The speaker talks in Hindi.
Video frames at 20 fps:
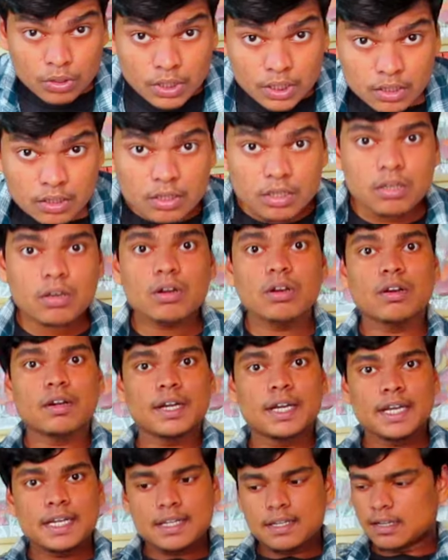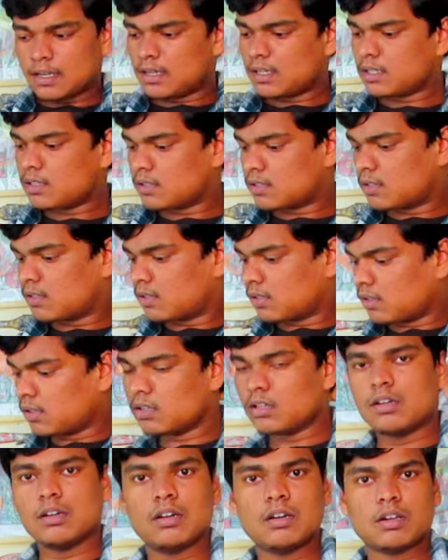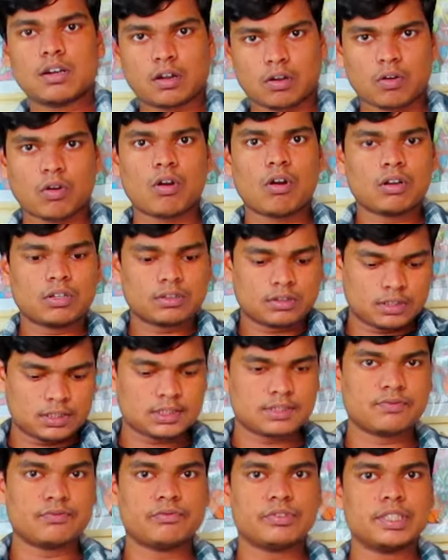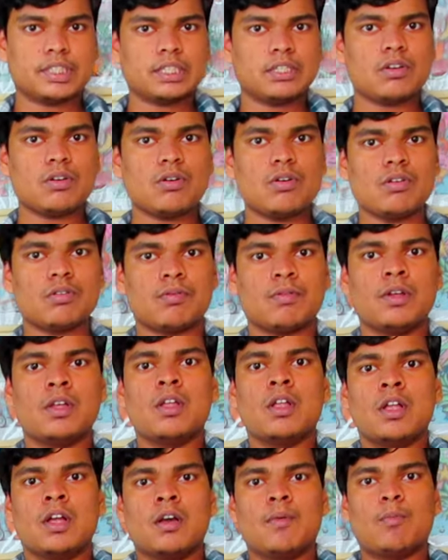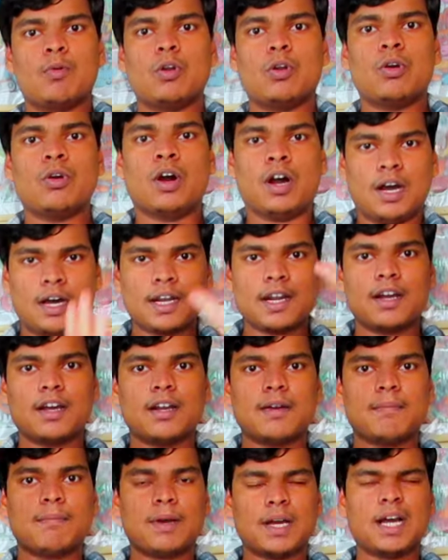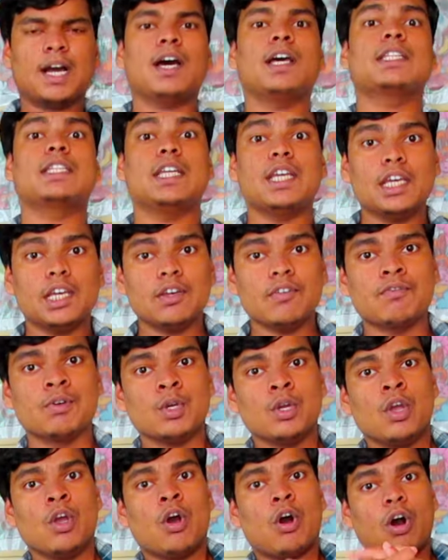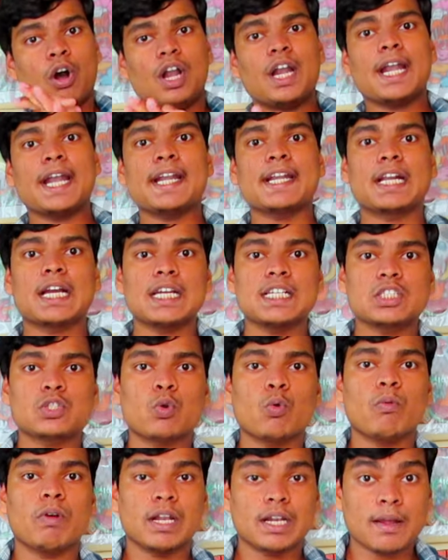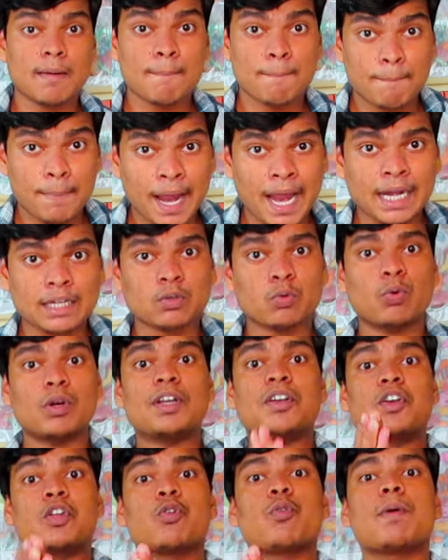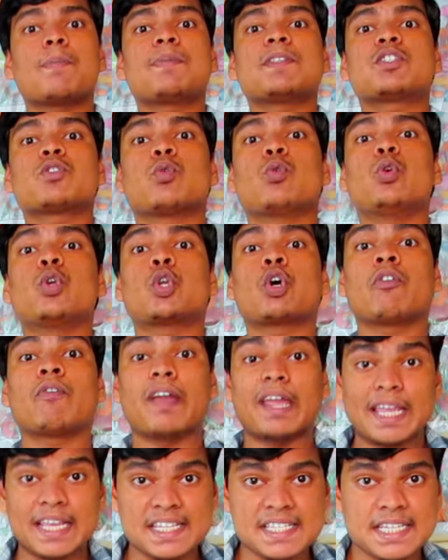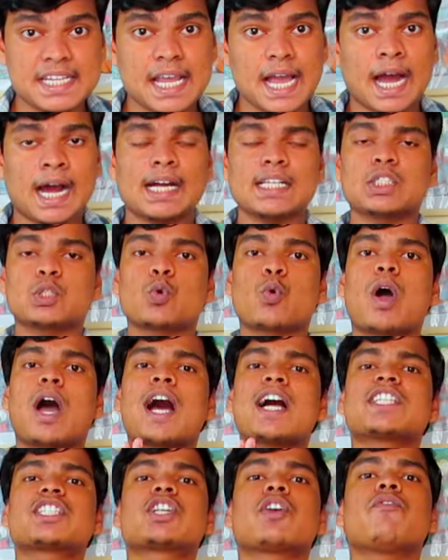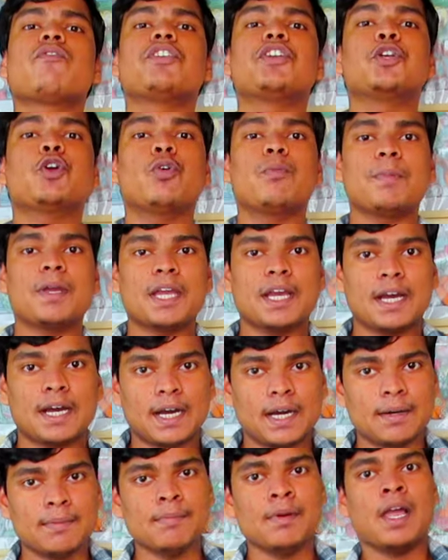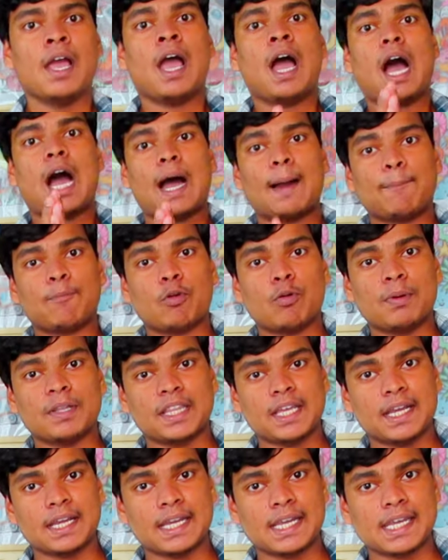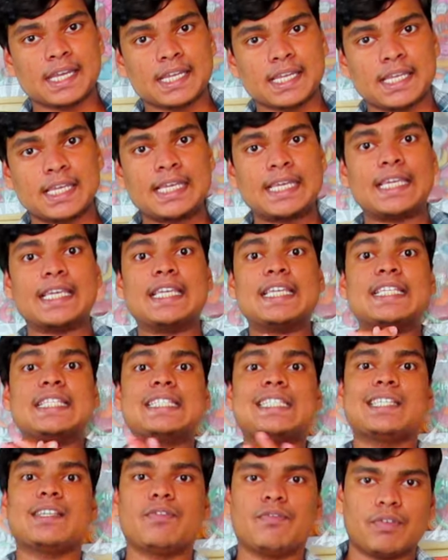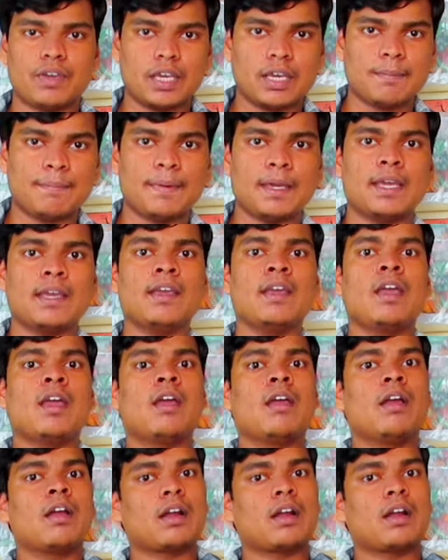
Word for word: ओके ऑलराइट लेट्स रॉक दिस वीडियो बोलो हर हर महादेव ऑल राइट गाइज सो वेलकम बैक टू अ न्यू एपिसोड ऑफ एस डी आर सो आज के वीडियो में हम आपको बताएंगे कि ईजी वे में